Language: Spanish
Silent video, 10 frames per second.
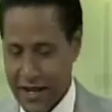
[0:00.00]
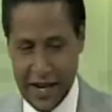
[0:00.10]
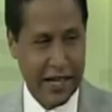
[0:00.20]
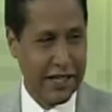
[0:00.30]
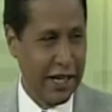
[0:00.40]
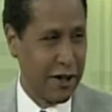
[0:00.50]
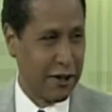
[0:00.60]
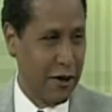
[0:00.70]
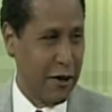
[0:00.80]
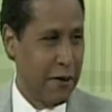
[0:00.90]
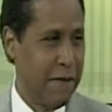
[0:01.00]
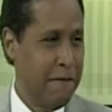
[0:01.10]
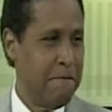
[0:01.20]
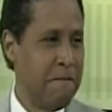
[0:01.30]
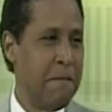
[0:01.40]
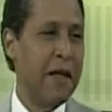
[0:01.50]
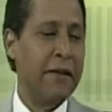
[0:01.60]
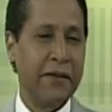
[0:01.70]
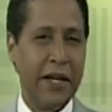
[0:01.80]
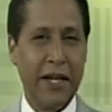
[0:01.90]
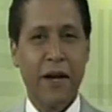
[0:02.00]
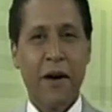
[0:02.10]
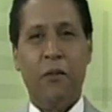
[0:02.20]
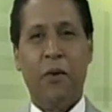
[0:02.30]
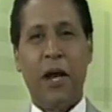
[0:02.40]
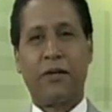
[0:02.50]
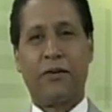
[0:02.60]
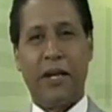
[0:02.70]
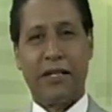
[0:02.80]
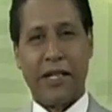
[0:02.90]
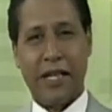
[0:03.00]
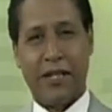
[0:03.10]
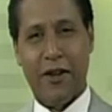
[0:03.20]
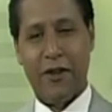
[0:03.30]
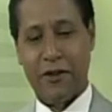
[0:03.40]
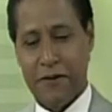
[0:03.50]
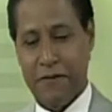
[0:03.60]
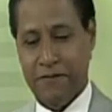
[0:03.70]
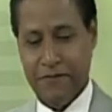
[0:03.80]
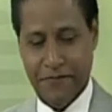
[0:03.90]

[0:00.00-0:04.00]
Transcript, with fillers: Gracias, doctor. A la orden siempre, nos vemos. Buena suerte a todos.